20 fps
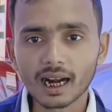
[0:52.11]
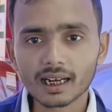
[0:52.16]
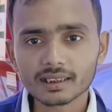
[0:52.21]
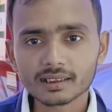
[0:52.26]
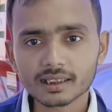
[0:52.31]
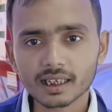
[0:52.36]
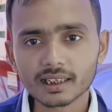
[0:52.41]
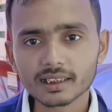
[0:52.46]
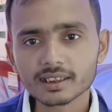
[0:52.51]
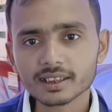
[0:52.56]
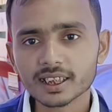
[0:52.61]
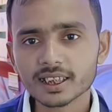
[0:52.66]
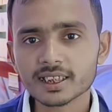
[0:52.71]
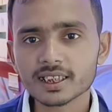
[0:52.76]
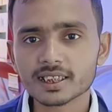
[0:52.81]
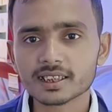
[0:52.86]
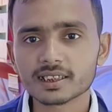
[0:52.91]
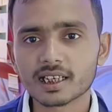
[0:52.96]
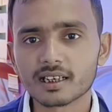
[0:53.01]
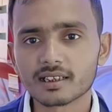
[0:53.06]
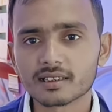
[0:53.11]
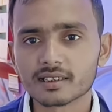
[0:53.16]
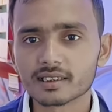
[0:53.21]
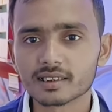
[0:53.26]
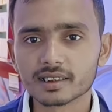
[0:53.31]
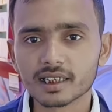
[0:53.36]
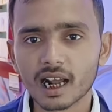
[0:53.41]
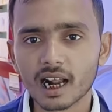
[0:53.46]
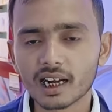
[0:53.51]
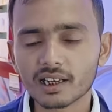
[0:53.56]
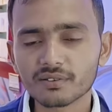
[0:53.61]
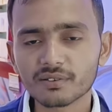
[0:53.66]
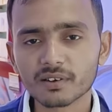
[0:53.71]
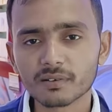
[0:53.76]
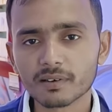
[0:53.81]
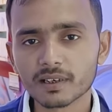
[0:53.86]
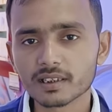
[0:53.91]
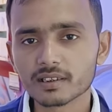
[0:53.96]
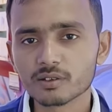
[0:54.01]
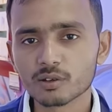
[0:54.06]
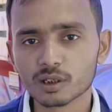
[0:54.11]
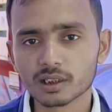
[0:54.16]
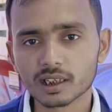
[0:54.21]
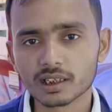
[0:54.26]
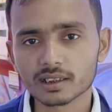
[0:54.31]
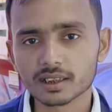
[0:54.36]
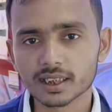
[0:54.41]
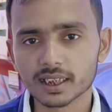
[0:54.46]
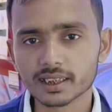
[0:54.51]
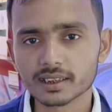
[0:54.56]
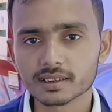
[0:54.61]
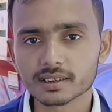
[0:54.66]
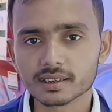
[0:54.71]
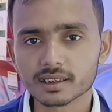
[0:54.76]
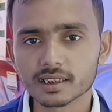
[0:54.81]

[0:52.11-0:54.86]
आठ तारीख से ही स्टार्ट कर दिया आठ फरवरी दो हजार